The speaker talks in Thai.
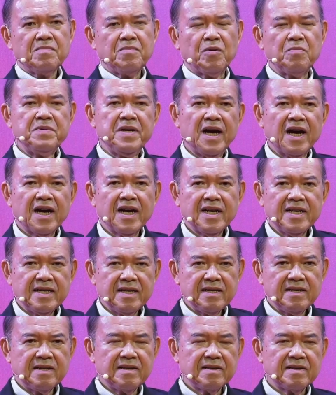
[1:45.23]
ผมอยากให้
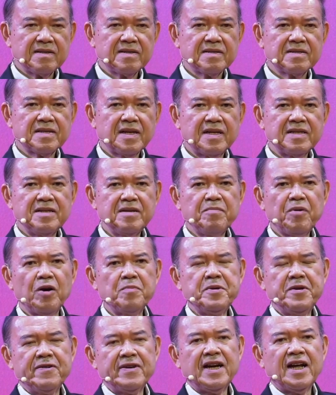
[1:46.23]
ท่านที่พอ
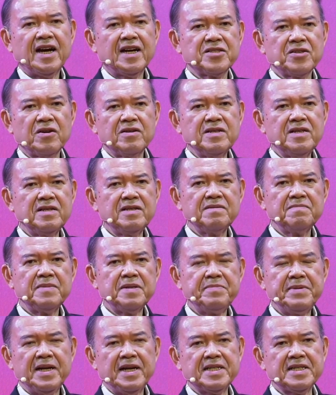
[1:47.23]
มีเวลาตอนนี้ไม่
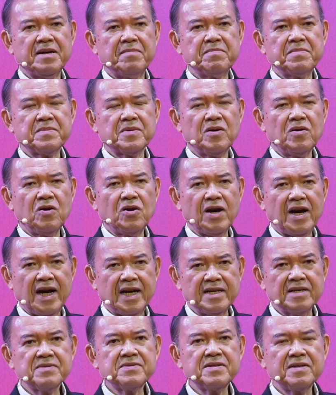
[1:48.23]
มีอะไรทำก็ลองอ่าน
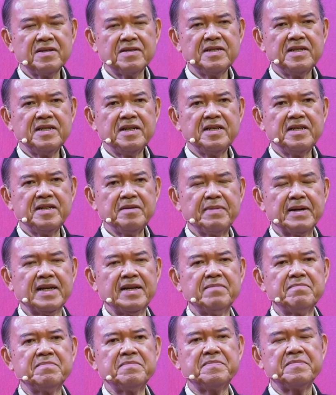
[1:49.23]
หนังสือที่ดีๆบาง
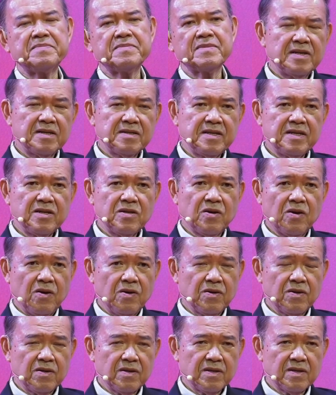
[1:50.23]
เล่มหนังสือของ
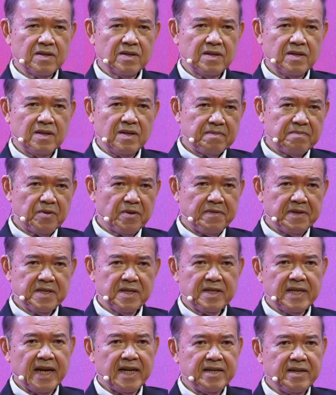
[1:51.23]

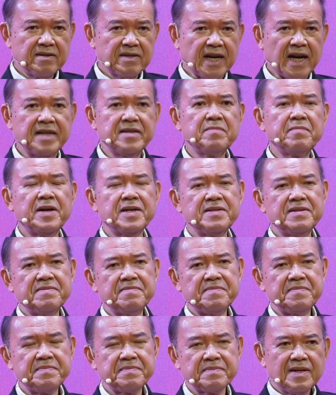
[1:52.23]
professor Daniel Kahneman
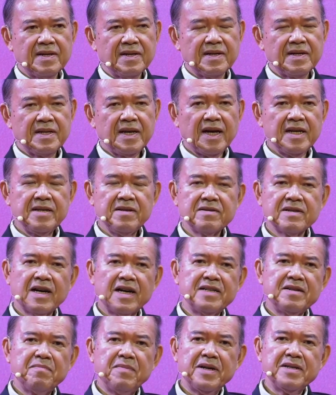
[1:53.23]
Daniel
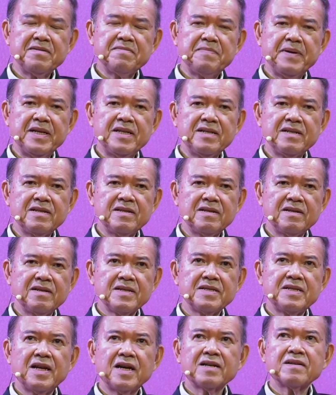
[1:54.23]
Kahneman เป็น
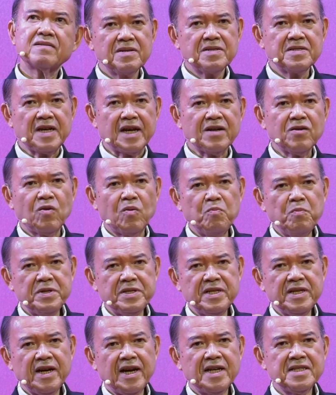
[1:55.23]
นักสังคมวิ
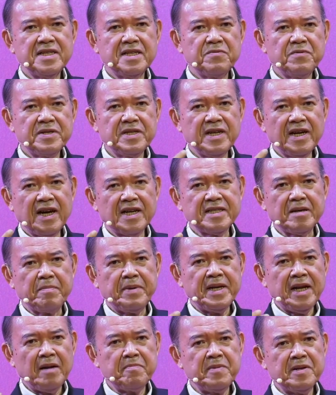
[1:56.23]
ทยาจิตวิทยาแต่ไป
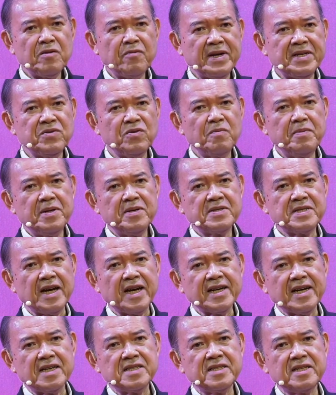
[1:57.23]
รับรางวัลโนเบลสา
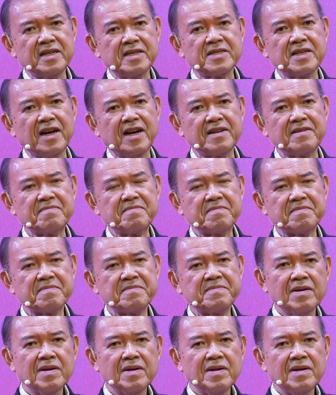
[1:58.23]
ขาเศรษฐศาสตร์
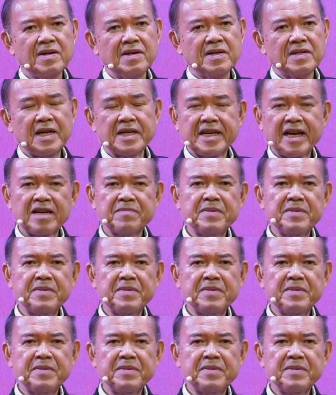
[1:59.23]
แต่แก